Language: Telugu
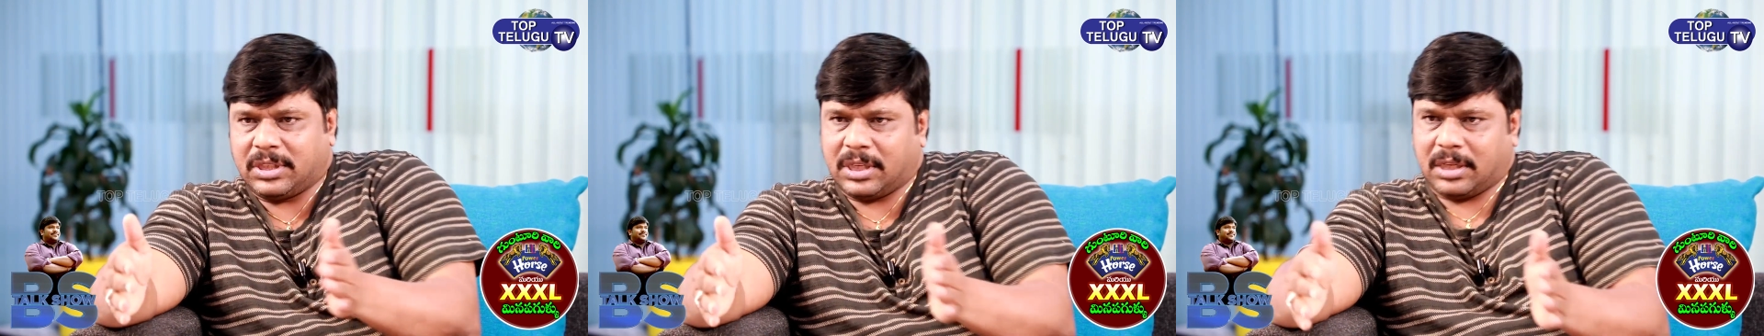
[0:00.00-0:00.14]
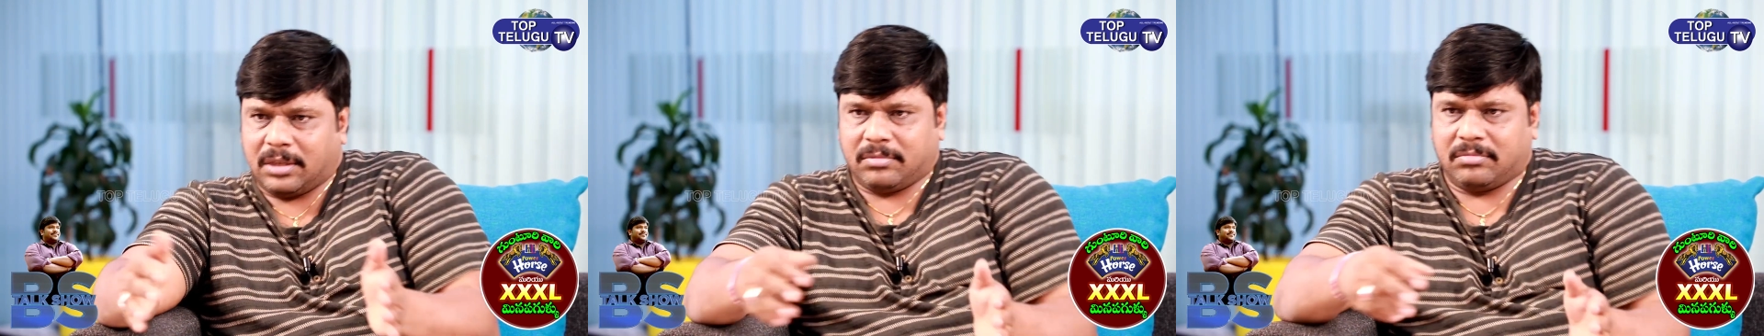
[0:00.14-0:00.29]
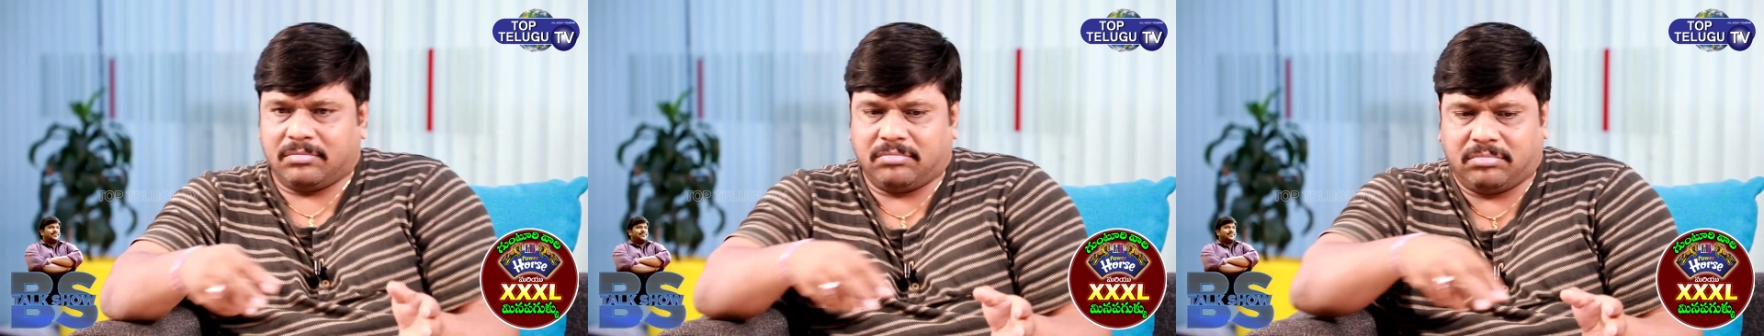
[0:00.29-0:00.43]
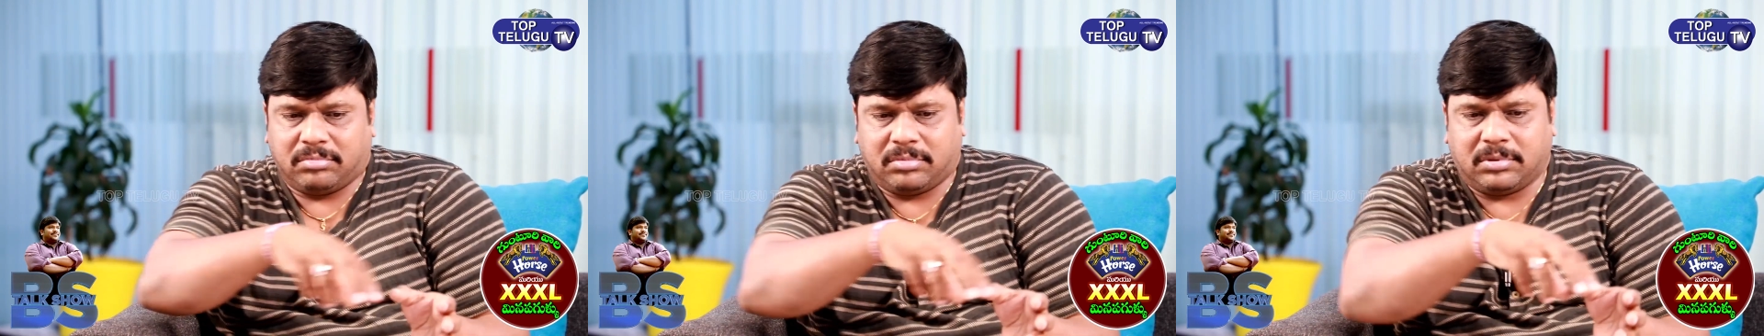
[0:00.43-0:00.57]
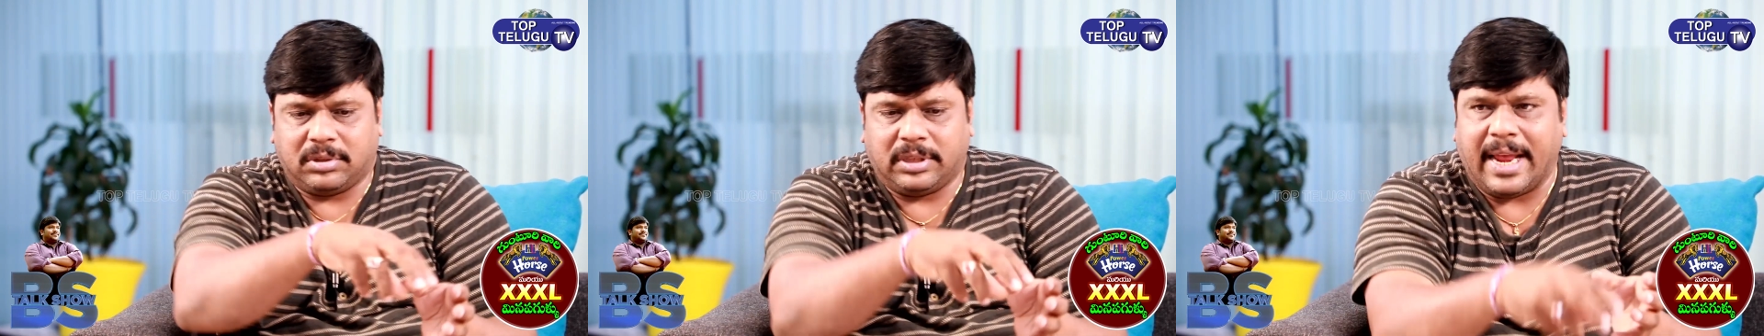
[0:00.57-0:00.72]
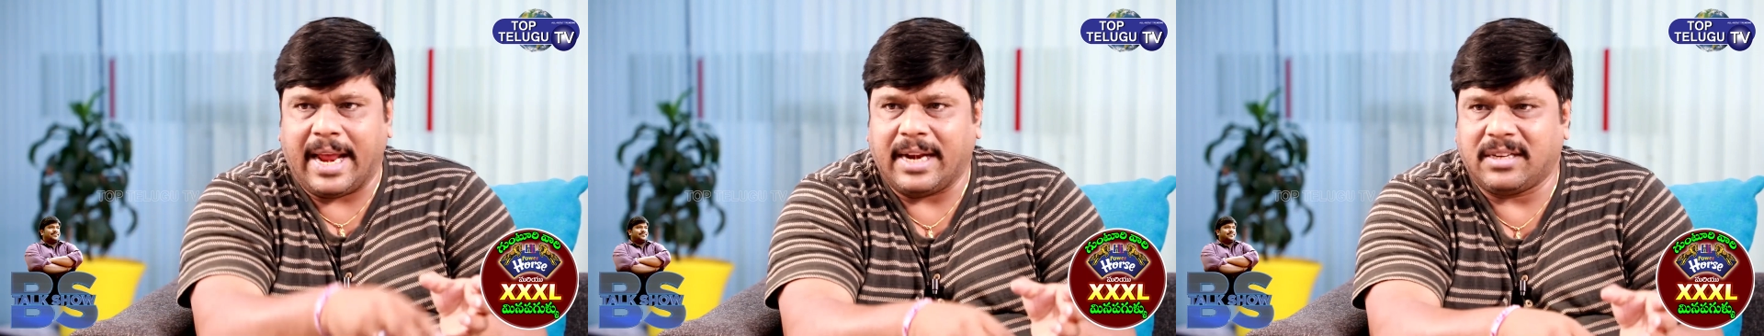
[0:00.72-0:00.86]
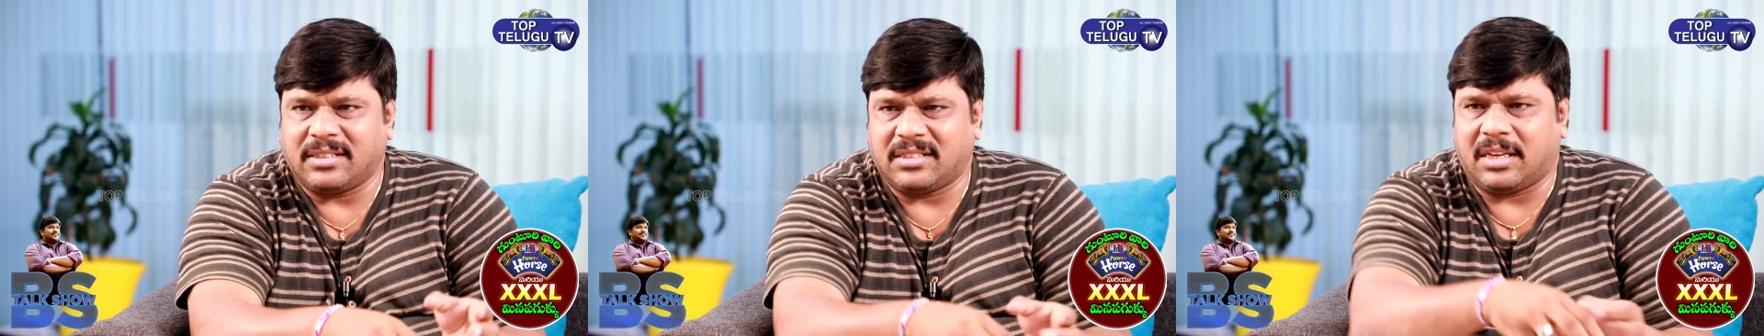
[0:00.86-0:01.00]
వచ్చారు
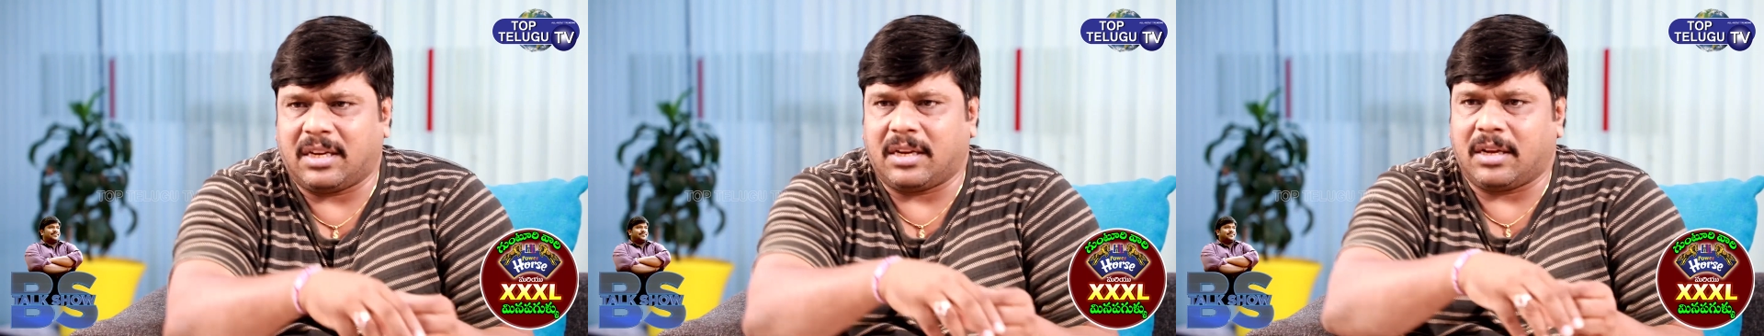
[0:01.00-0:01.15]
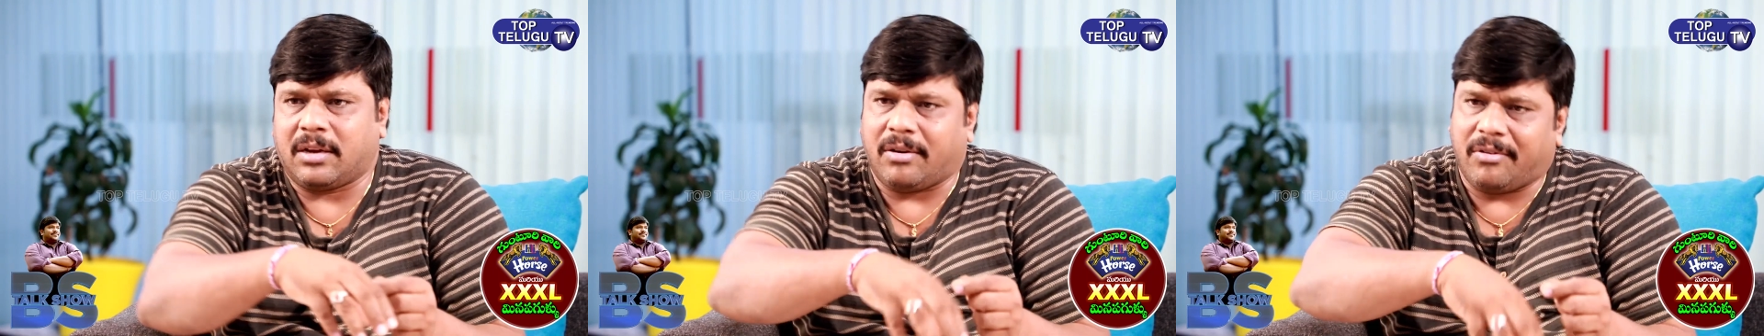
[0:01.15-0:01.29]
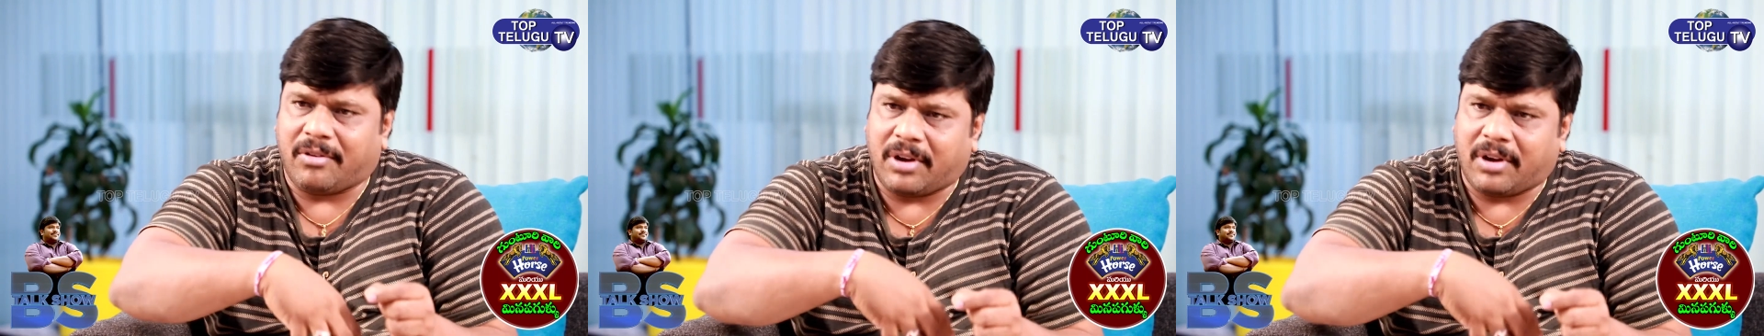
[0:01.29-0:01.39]
డాన్సర్గా